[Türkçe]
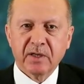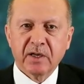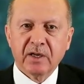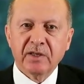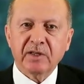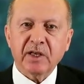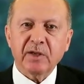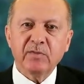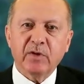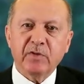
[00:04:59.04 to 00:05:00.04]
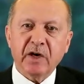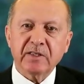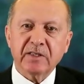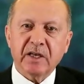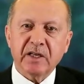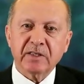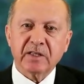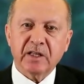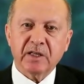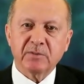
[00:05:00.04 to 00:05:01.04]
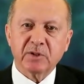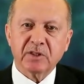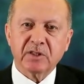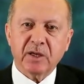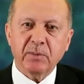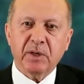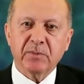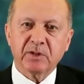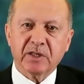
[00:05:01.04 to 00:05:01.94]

Nitekim vefat eden hastalarımızın tamamında